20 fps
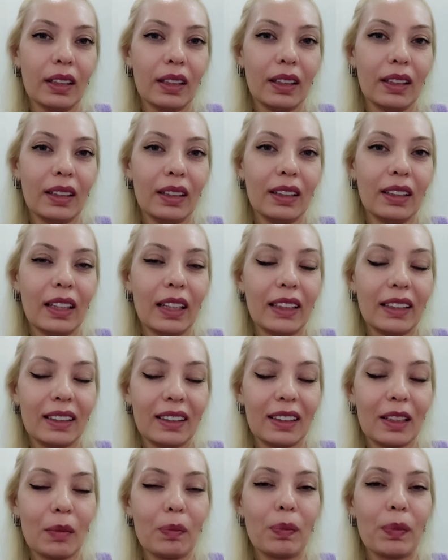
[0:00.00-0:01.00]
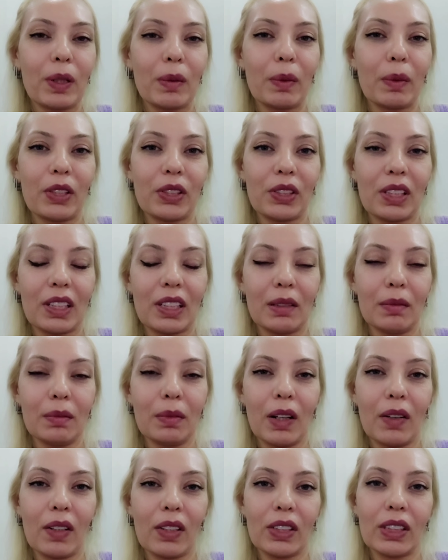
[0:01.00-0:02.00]
E, edit yapmaya
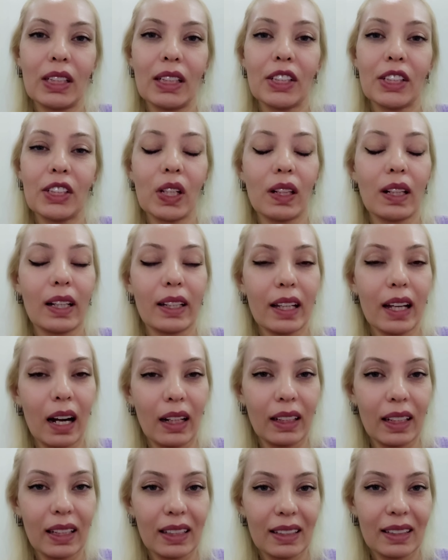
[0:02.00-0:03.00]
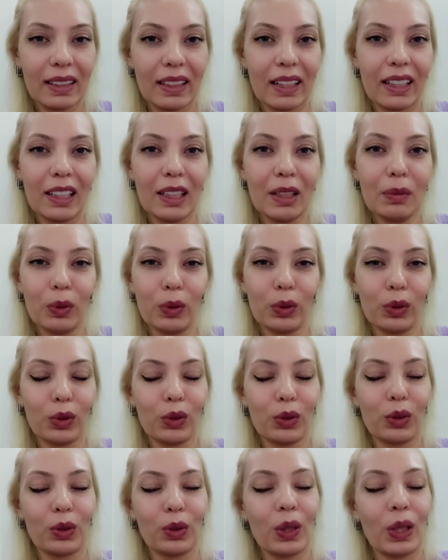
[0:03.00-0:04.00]
başlarım yavaştan. İnşallah yarın da sizlerle
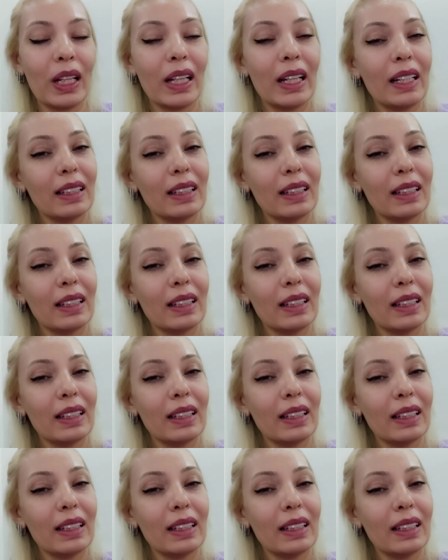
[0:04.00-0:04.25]
buluşuruz.